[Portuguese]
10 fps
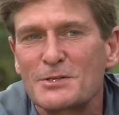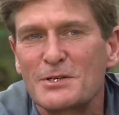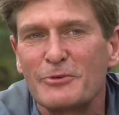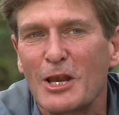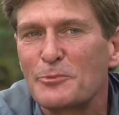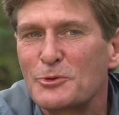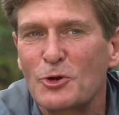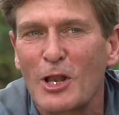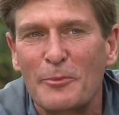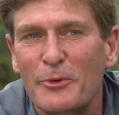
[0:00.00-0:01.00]
O sistema
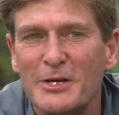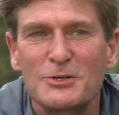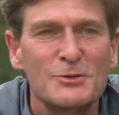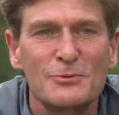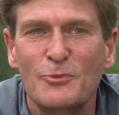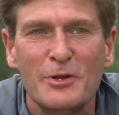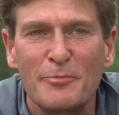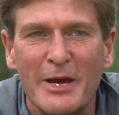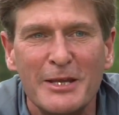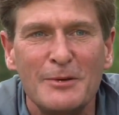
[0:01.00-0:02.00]
Run Network foi
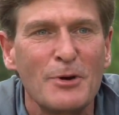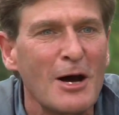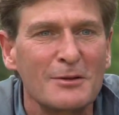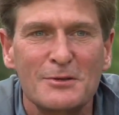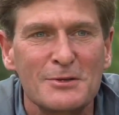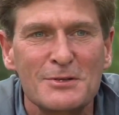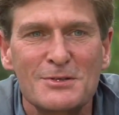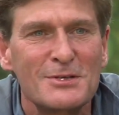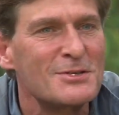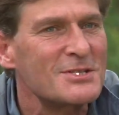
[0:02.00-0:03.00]
desenvolvido em colaboração
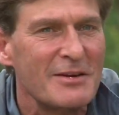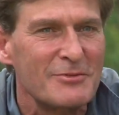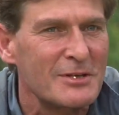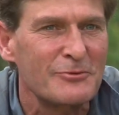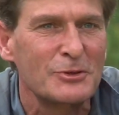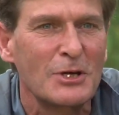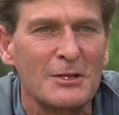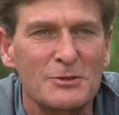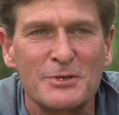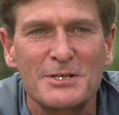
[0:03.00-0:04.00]
com vários parceiros em
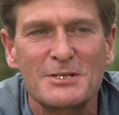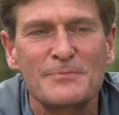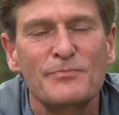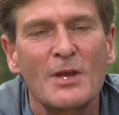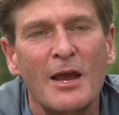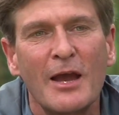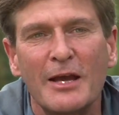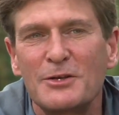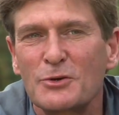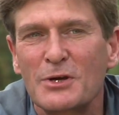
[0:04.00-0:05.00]
sete países
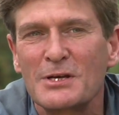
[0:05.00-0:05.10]
diferentes,